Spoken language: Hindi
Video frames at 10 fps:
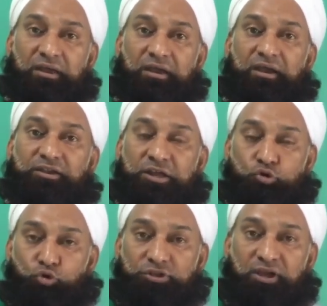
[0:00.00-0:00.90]
ए
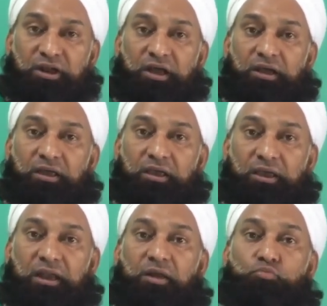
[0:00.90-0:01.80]
टिंगू इधरा
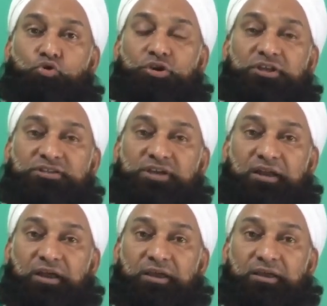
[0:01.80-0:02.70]
ए लम्बू किधर
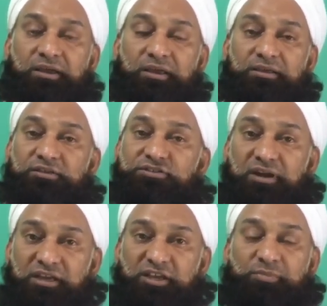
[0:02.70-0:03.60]
जा रहा है इस
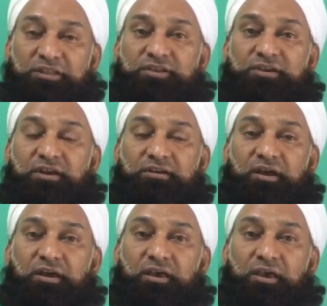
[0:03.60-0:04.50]
तरह की बातें
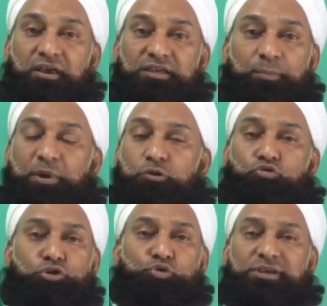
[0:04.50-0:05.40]
करना ये
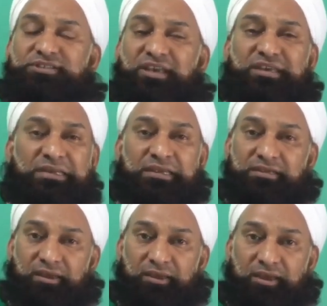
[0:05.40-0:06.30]
बिल्कुल जो है सही
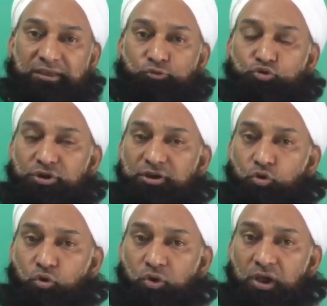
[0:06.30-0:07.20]
नहीं है एक दूसरे को